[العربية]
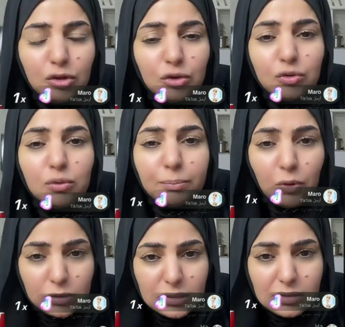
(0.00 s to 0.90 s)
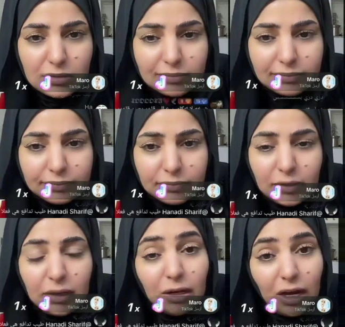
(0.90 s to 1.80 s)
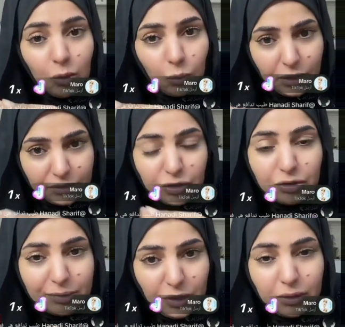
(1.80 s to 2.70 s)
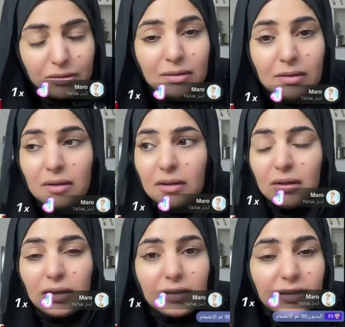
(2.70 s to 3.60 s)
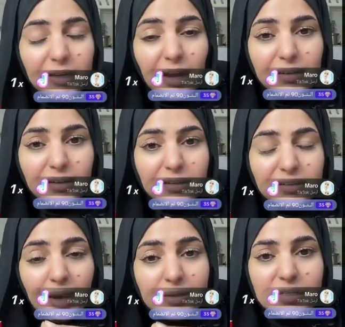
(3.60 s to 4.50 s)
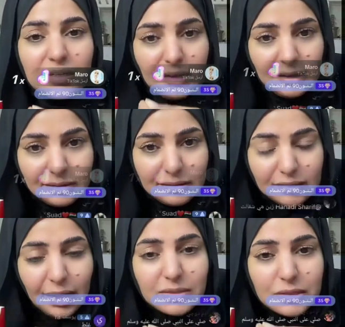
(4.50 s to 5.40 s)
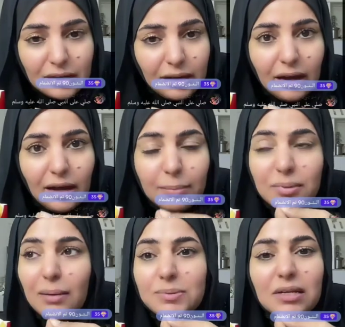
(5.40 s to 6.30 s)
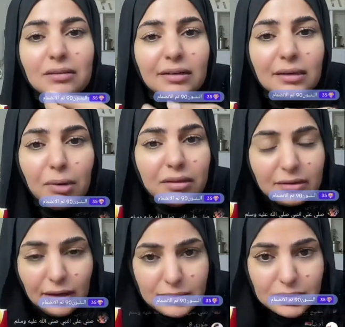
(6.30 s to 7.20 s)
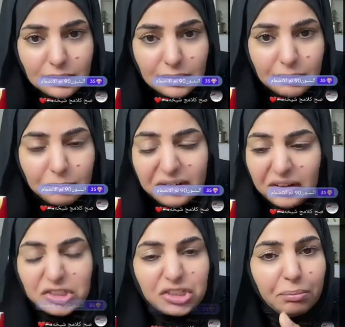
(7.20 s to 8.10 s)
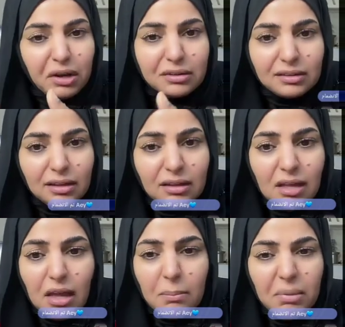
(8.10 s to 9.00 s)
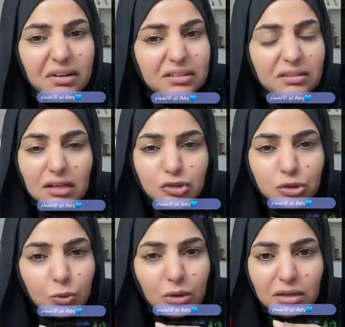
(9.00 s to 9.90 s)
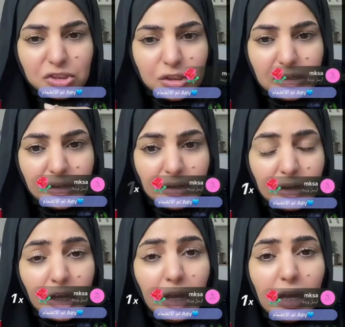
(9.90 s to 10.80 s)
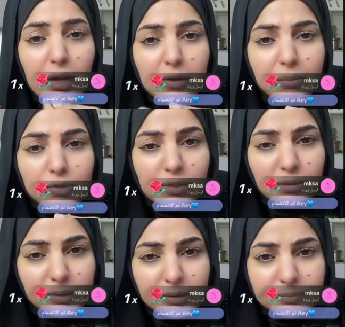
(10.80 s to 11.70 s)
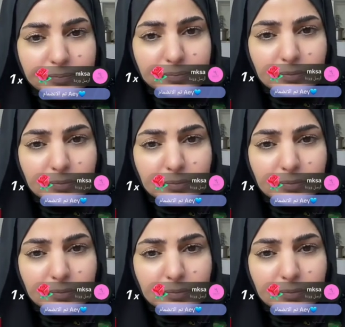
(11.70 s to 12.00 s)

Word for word: تحطون بوست لأخوانكم يعني تعزية تعزية أبسط الإيمان تعزية بدل الشماتة بدل تتهجمون على شيخه كلنا مسلمين